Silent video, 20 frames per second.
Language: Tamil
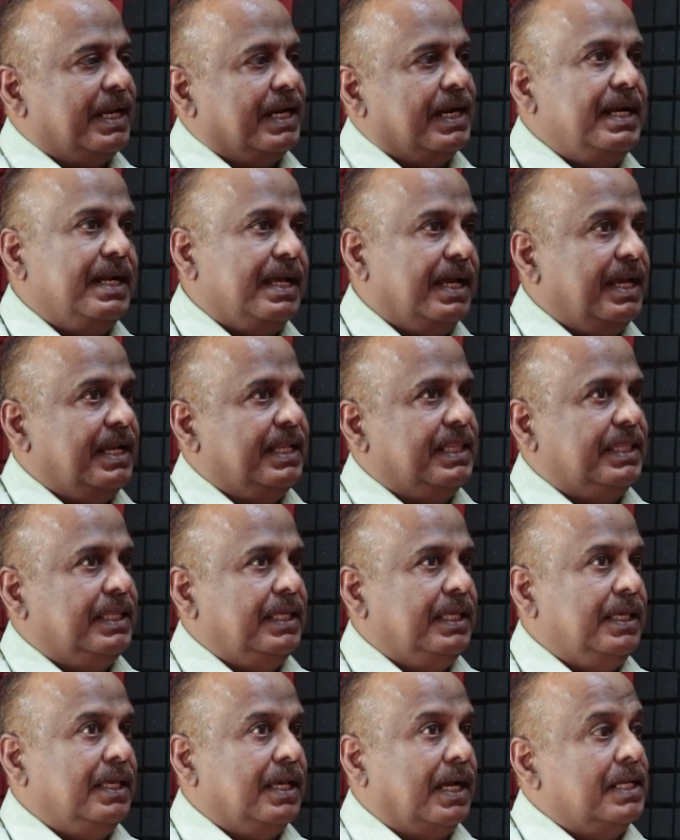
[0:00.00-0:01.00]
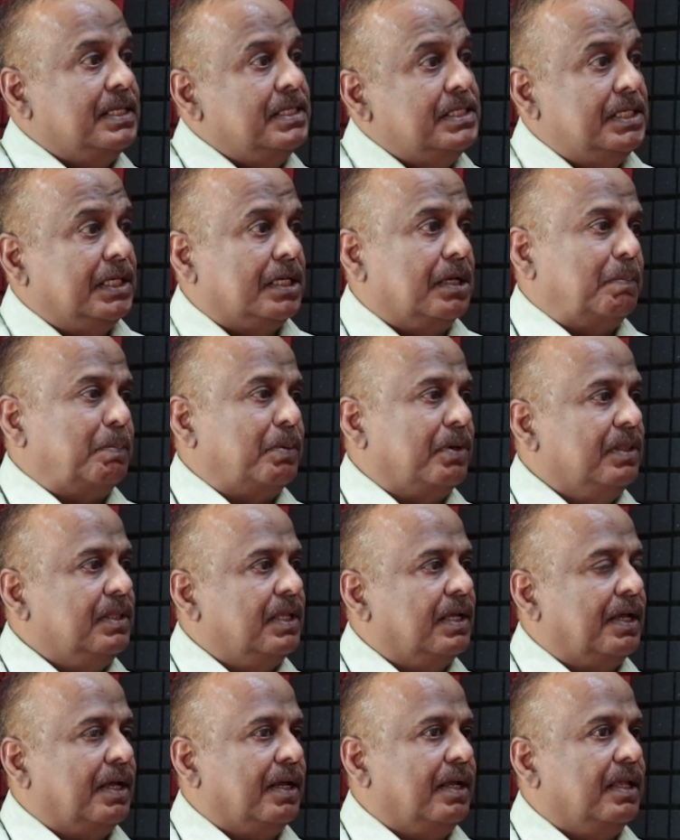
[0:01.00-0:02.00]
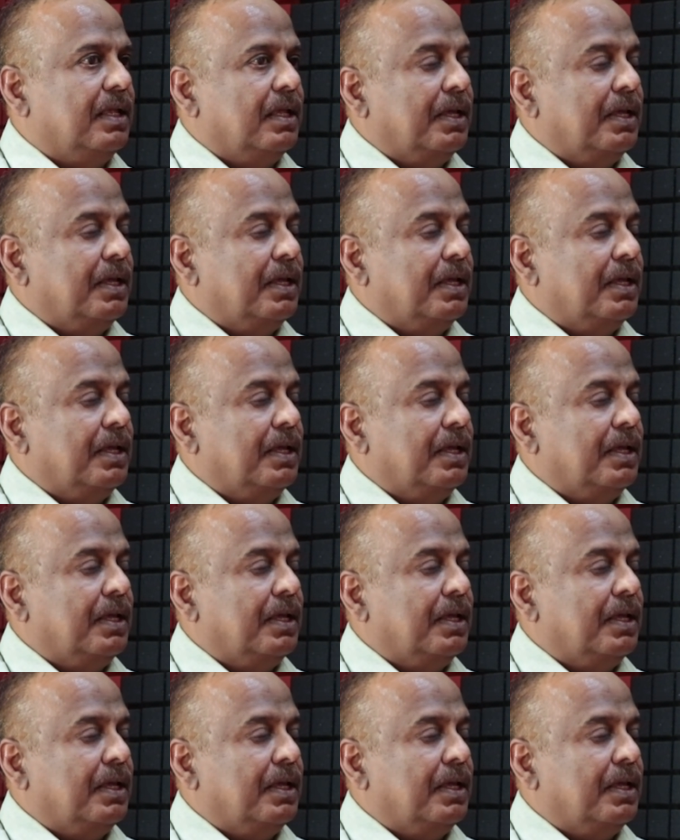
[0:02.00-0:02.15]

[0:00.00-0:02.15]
ரெண்டாயிரத்தி அஞ்சுக்கு அப்புறம் தான்